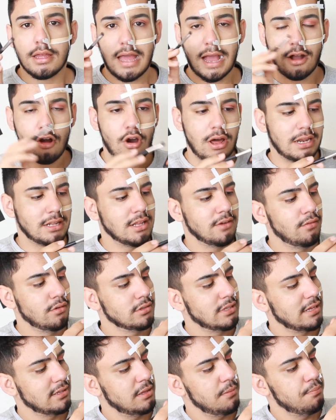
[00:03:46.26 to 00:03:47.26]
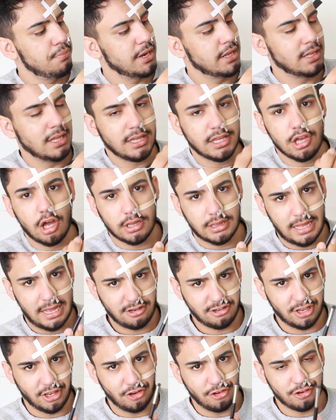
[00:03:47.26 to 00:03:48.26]
E agora, então, eu vou usar esse preto aqui, ó,
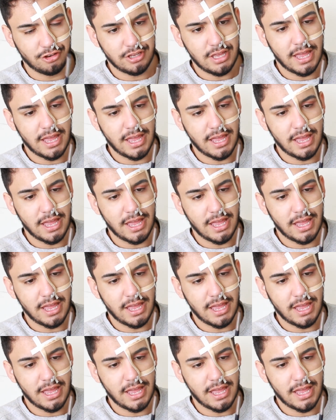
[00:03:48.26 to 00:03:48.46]
tá, gente?